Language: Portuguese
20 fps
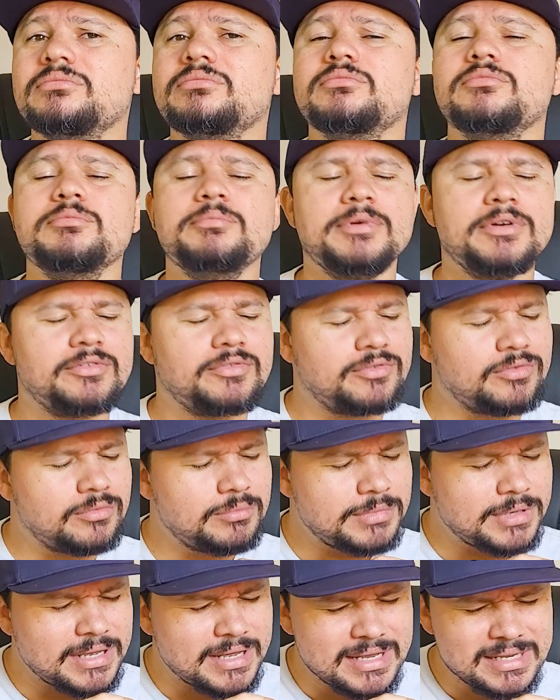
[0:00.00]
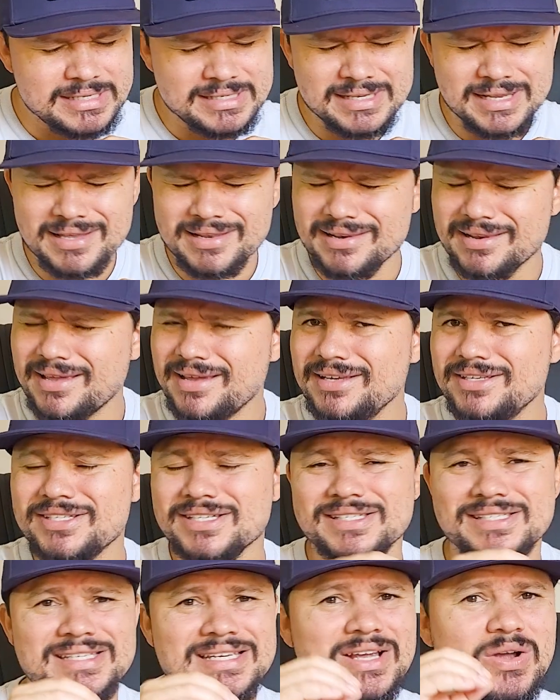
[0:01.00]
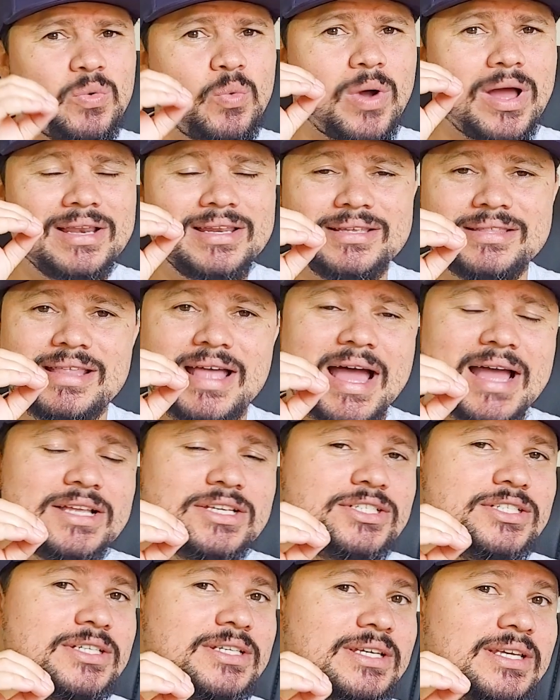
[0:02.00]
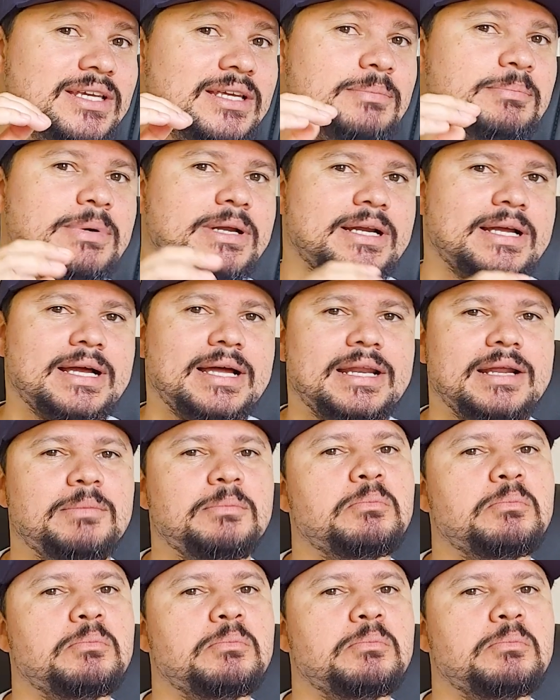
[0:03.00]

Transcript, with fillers: Um perfume excelente, assim, qualidade ímpar, cara.